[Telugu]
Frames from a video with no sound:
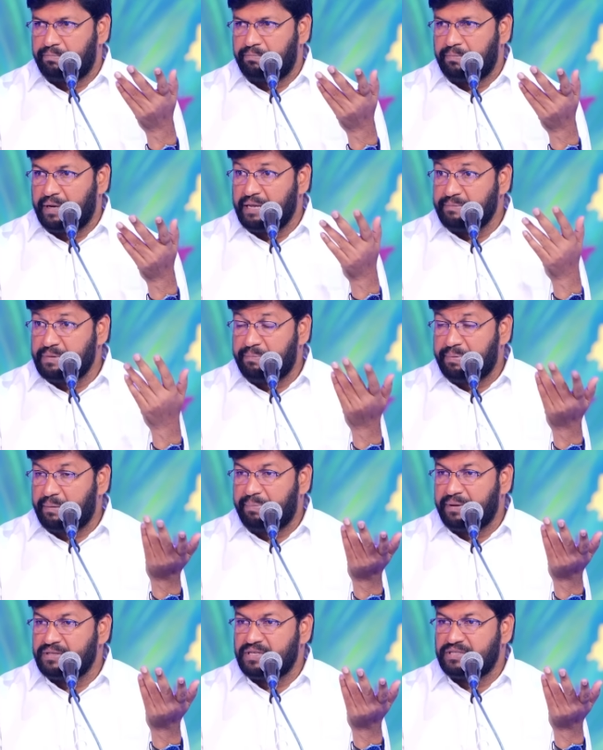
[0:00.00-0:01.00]
మహిమ
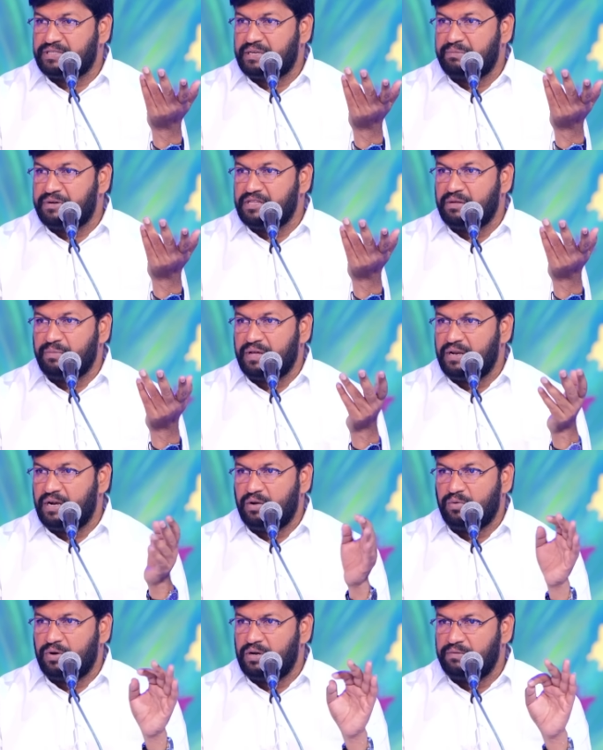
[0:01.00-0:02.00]
ప్రపంచ
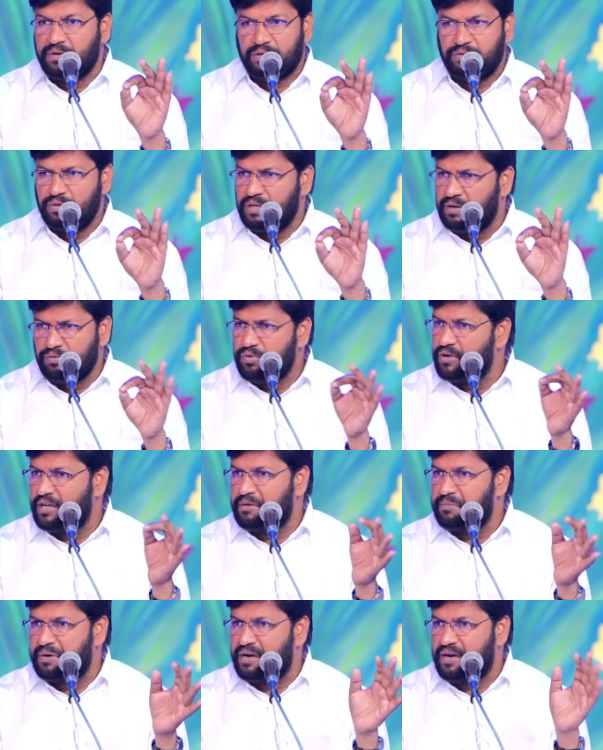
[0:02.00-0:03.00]
సంబంధమైనటువంటి వ్యక్తులు ఎవరు
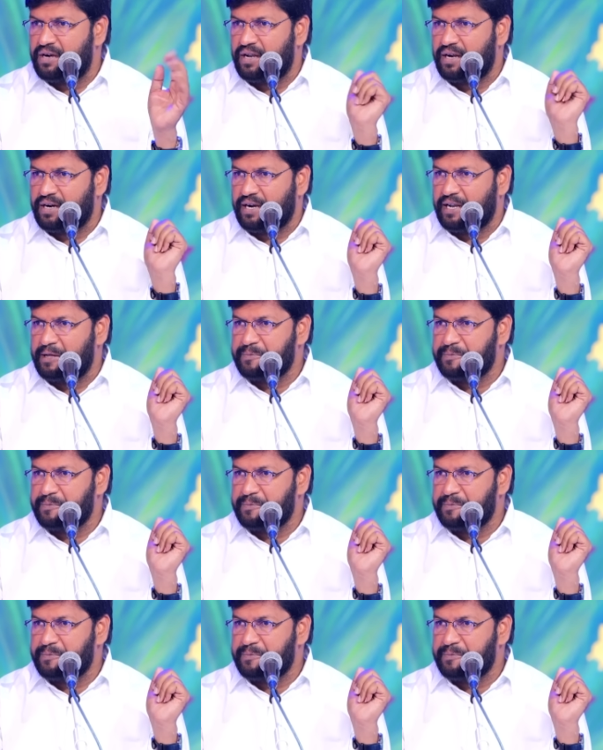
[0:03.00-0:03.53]
కనపడట్లు అక్కడ